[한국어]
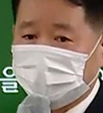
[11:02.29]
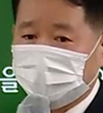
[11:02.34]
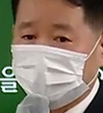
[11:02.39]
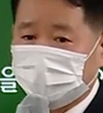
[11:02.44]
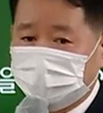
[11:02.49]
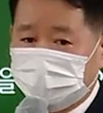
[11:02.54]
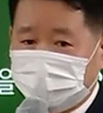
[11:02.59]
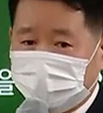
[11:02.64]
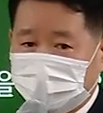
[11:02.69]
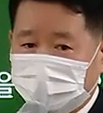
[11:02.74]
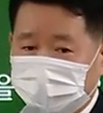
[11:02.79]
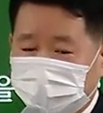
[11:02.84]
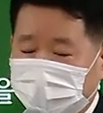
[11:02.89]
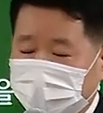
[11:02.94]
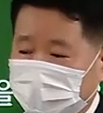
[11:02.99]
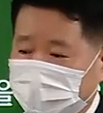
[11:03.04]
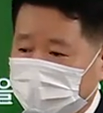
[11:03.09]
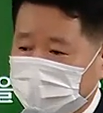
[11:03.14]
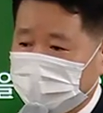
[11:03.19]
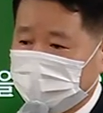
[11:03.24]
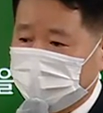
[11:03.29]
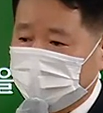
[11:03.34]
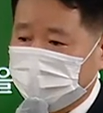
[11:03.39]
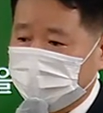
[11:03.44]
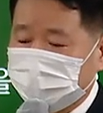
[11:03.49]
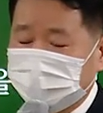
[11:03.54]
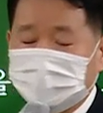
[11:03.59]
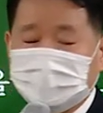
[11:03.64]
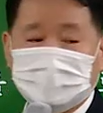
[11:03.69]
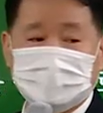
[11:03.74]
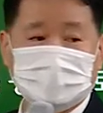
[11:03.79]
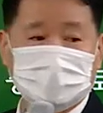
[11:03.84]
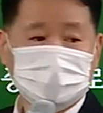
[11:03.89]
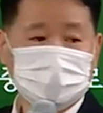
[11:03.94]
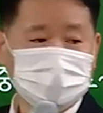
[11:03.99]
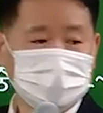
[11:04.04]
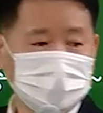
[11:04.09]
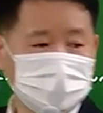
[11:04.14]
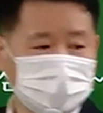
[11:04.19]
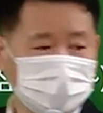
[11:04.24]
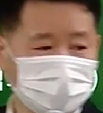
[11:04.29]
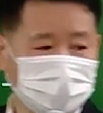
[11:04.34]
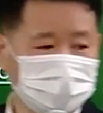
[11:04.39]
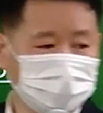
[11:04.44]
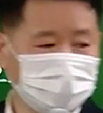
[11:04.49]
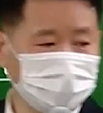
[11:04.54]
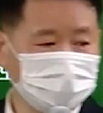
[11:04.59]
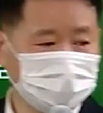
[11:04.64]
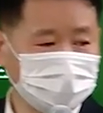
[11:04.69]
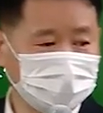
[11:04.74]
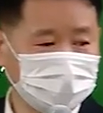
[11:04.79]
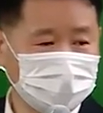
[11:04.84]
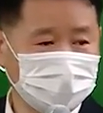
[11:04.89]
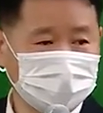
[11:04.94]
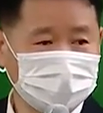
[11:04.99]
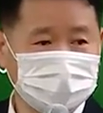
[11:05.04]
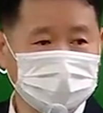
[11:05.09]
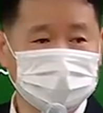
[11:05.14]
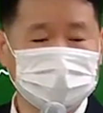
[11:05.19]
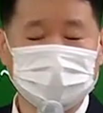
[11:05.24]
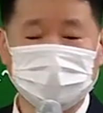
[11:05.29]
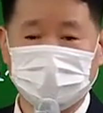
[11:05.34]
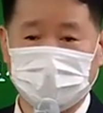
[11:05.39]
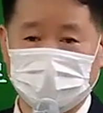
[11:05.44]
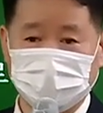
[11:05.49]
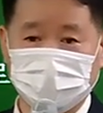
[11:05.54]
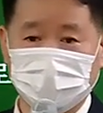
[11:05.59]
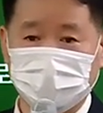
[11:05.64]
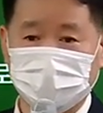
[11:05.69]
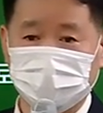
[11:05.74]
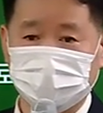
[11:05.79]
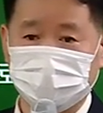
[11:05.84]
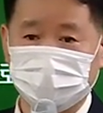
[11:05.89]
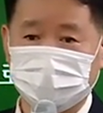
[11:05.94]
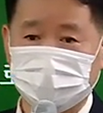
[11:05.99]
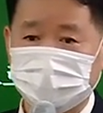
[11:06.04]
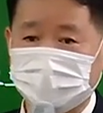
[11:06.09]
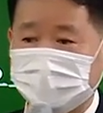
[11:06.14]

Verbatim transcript: 좀 투자를 많이 하시고 그럼 2차를 포기해라 그런 건 아니에요.